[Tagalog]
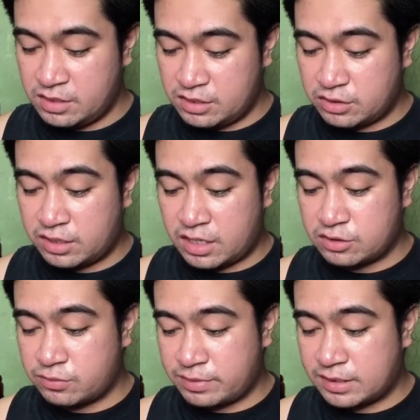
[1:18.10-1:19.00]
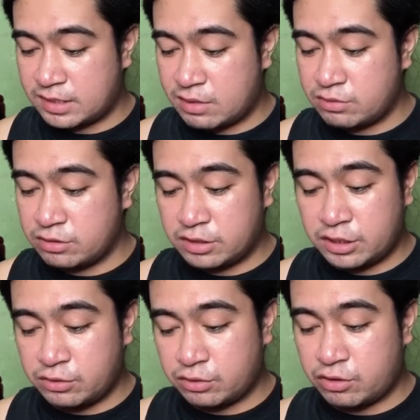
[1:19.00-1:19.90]
So, ayan. So, pag na-download nyo
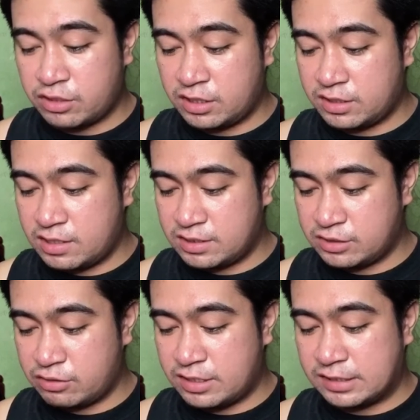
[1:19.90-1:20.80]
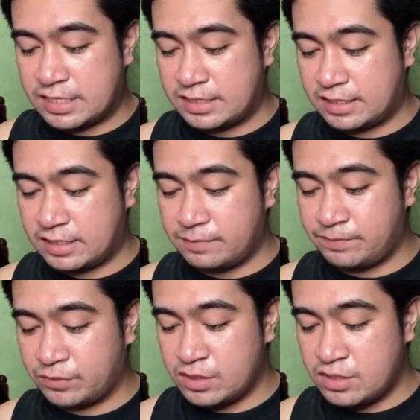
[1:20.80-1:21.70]
na yung torrent, install lang natin.
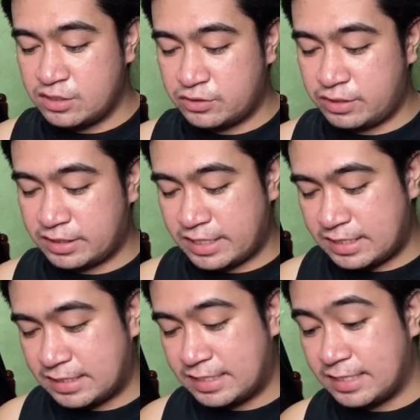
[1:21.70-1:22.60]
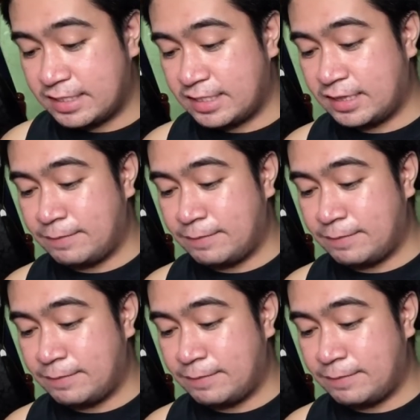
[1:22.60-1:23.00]
So, hintayin lang natin.